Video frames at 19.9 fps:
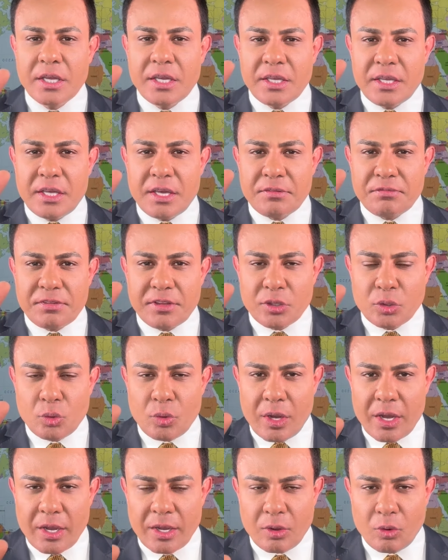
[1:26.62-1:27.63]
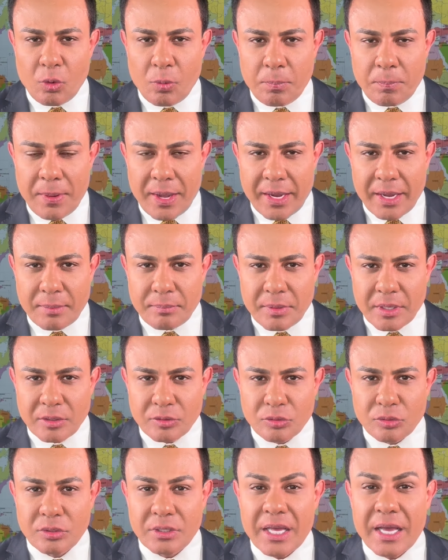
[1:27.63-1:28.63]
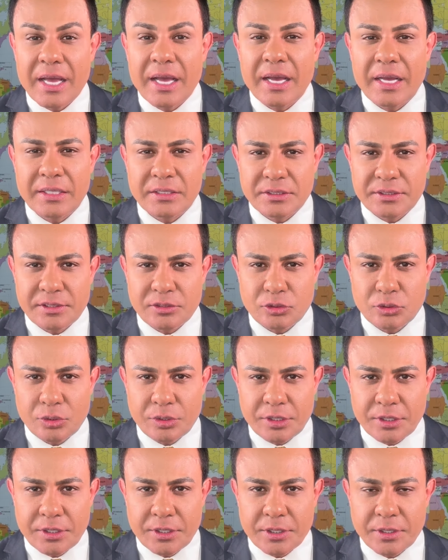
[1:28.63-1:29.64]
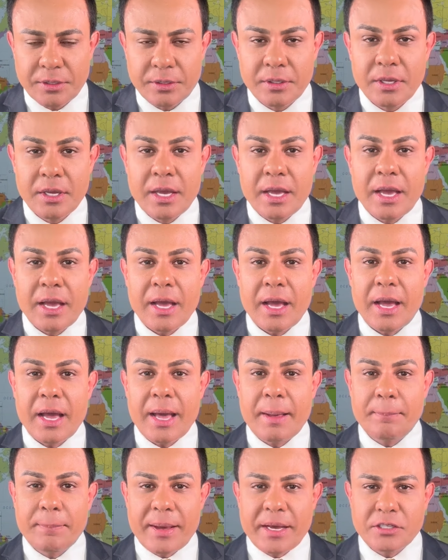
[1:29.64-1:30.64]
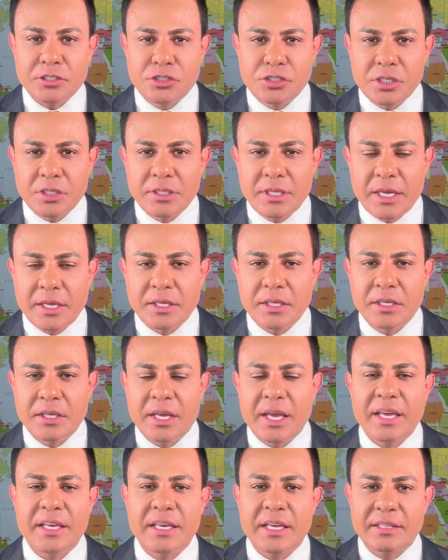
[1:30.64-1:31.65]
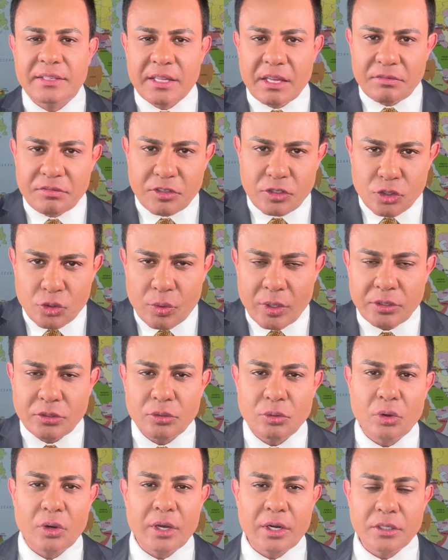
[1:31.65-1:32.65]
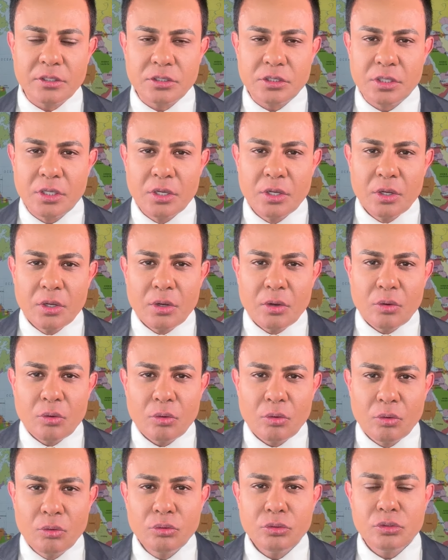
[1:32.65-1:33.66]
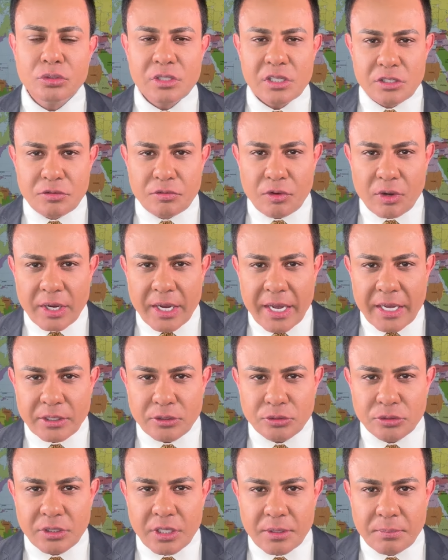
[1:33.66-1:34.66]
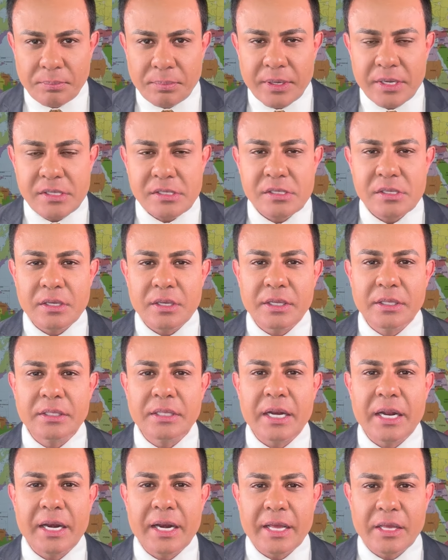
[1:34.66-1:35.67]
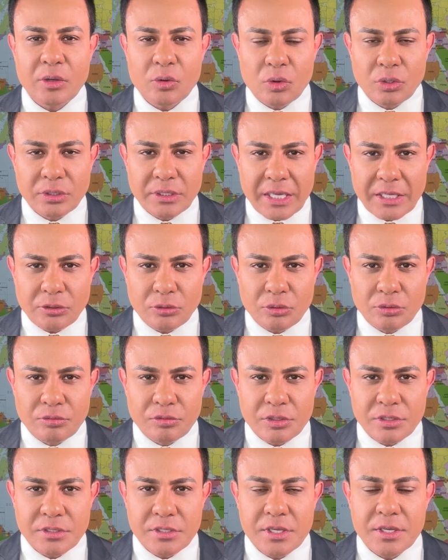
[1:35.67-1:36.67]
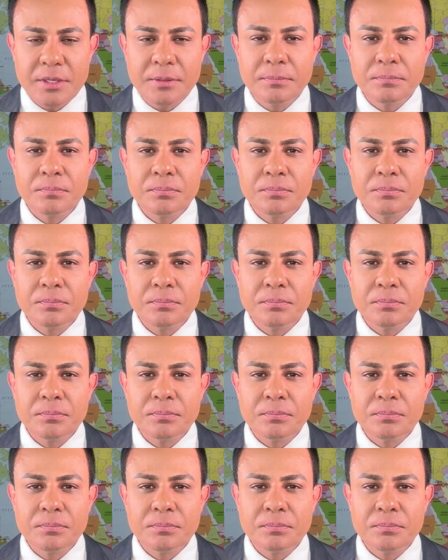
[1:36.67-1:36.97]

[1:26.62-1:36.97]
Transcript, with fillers: e efetuar o pagamento da assessoria. A partir daí, em até 24 horas, um dos advogados da empresa entrará em contato com você